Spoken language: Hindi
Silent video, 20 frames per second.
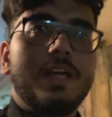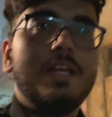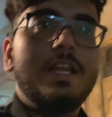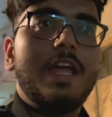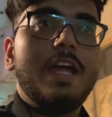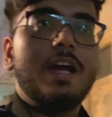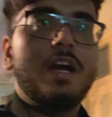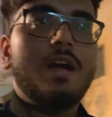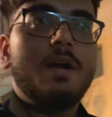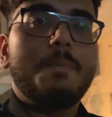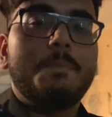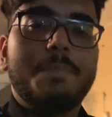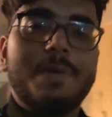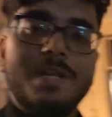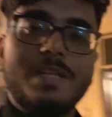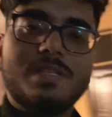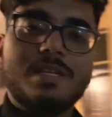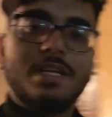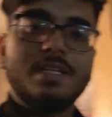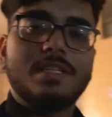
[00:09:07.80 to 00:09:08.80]
जाएगा
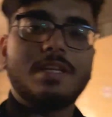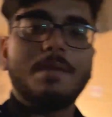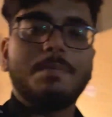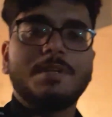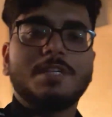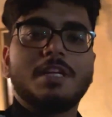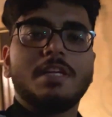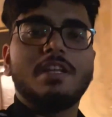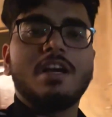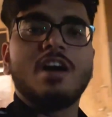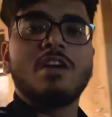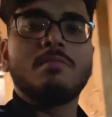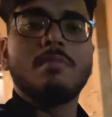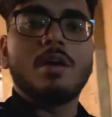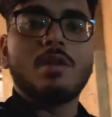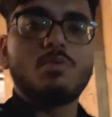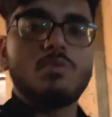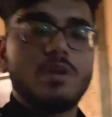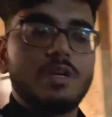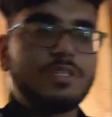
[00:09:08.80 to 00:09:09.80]
फिर से इसके पीछे टांग
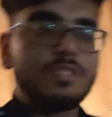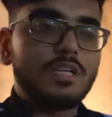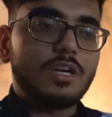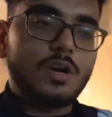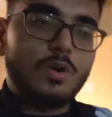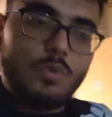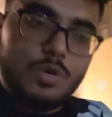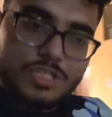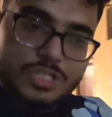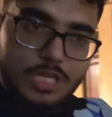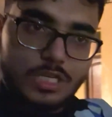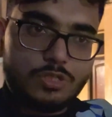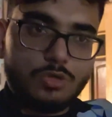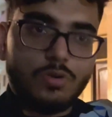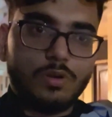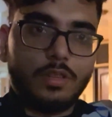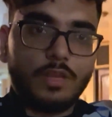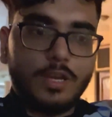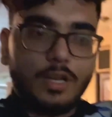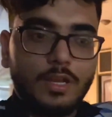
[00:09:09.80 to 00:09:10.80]
मारूंगा इससे कहूँगा चल
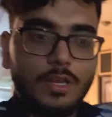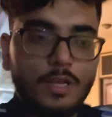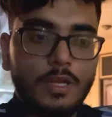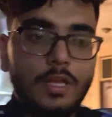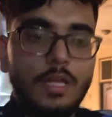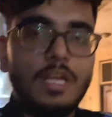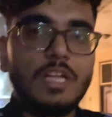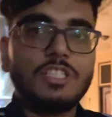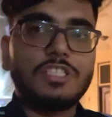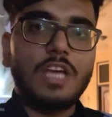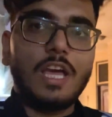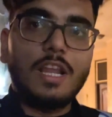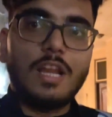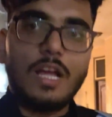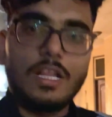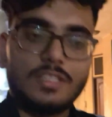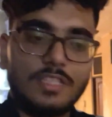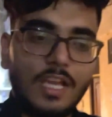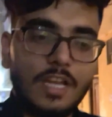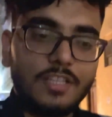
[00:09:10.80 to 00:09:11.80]
छोड़ने चाहे
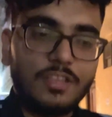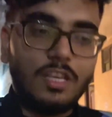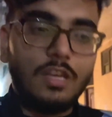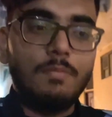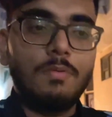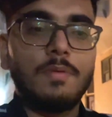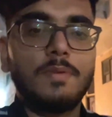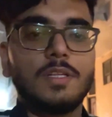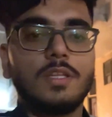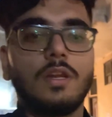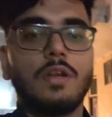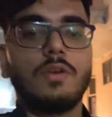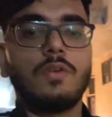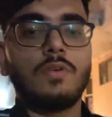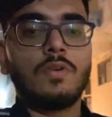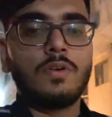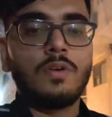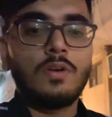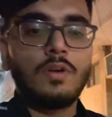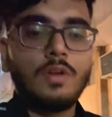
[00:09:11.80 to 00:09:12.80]
रात के कितने भी बज रहे हैं
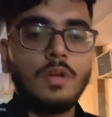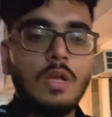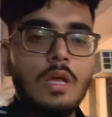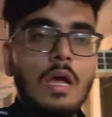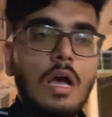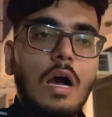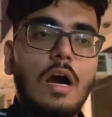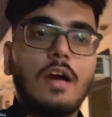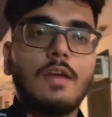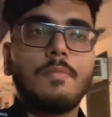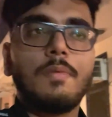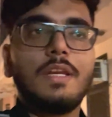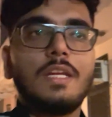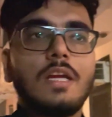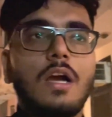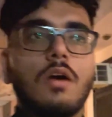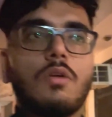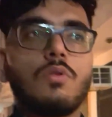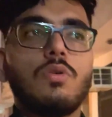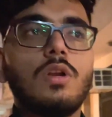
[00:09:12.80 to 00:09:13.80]
अगर मेरी
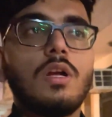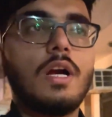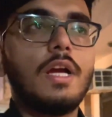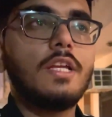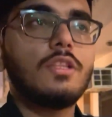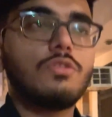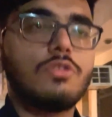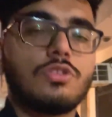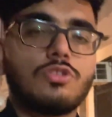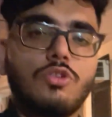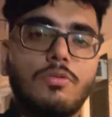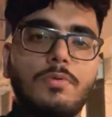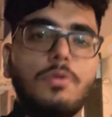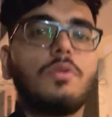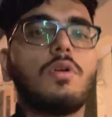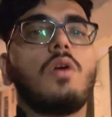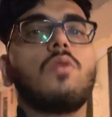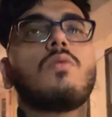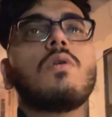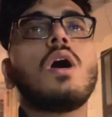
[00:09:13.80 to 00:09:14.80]
आँख खुल गई तो इसको भी
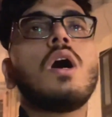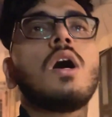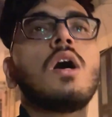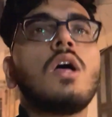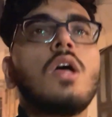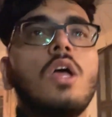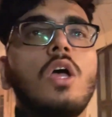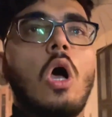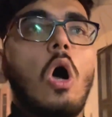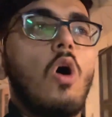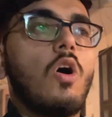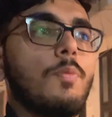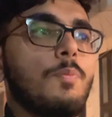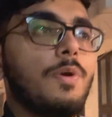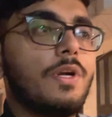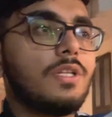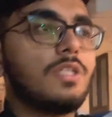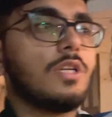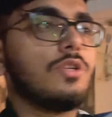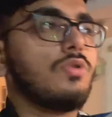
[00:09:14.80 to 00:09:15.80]
उठाऊँगा और
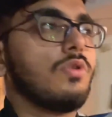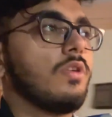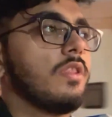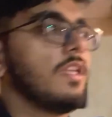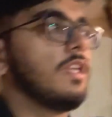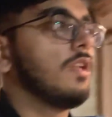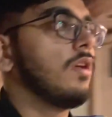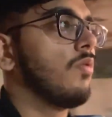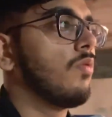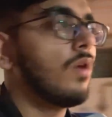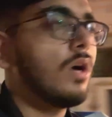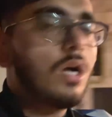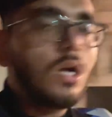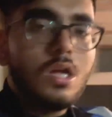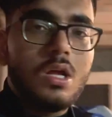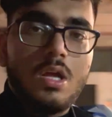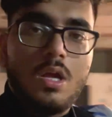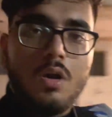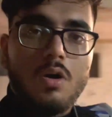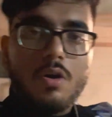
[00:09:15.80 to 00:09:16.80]
फिर से छोड़ने जाऊँगा
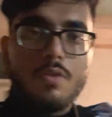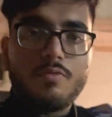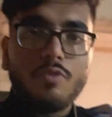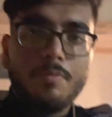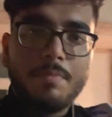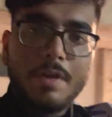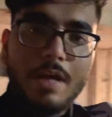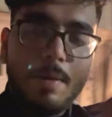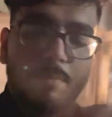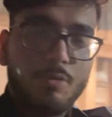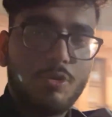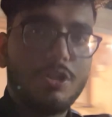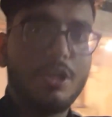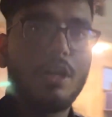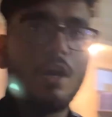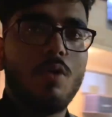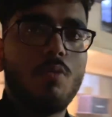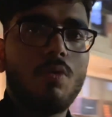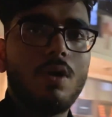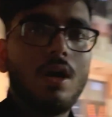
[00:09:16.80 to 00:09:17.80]
और वो भी आपको
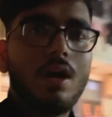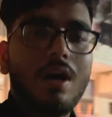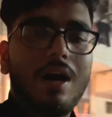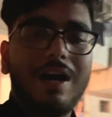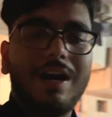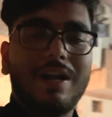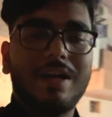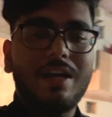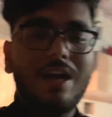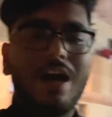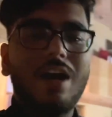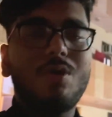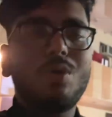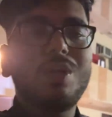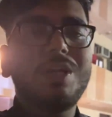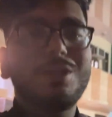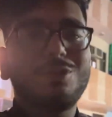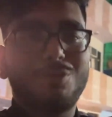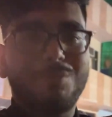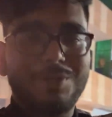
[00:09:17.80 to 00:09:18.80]
दिखाऊँगा अगर ना
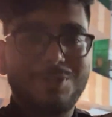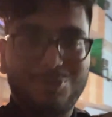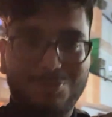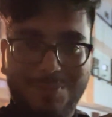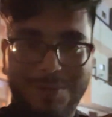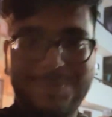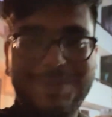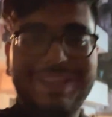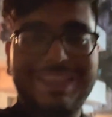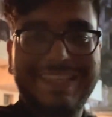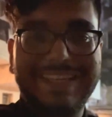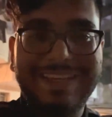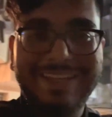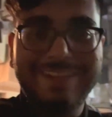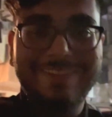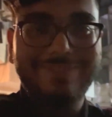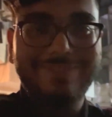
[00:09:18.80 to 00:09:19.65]
खुली तो फिर सुबह मिलते हैं